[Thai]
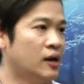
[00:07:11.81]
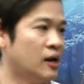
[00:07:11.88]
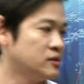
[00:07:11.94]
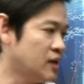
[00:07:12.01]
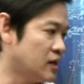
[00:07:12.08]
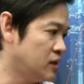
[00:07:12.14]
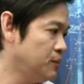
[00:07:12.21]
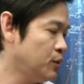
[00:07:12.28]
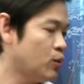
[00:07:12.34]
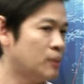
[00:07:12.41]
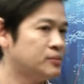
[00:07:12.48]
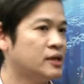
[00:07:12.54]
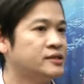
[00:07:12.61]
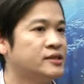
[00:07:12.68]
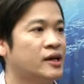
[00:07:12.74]
หลังจากที่มีค
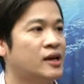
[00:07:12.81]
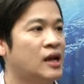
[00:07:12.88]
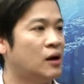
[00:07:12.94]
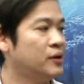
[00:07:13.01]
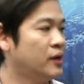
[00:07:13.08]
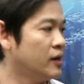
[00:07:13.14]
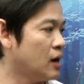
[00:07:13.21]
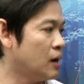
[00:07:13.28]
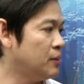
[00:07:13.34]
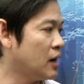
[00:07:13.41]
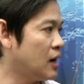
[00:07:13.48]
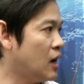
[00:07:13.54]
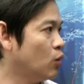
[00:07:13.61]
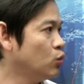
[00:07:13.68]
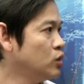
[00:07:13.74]
วามชัดเจนแล้วเนี่ยนะครับ
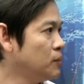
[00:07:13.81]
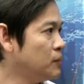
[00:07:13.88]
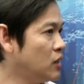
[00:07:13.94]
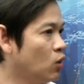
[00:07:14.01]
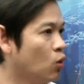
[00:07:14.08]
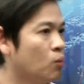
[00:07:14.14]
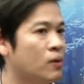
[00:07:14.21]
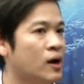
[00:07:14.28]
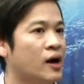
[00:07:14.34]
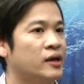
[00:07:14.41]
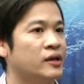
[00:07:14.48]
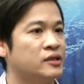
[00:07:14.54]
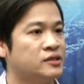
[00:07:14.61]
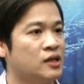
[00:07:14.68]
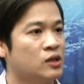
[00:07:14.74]
ราคาหุ้นที่มันลงมา
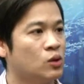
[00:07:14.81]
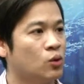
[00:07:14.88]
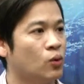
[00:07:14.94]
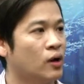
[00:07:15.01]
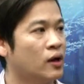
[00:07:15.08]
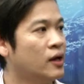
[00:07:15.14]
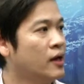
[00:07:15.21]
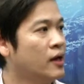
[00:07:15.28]
เนี่ยเช่นตัว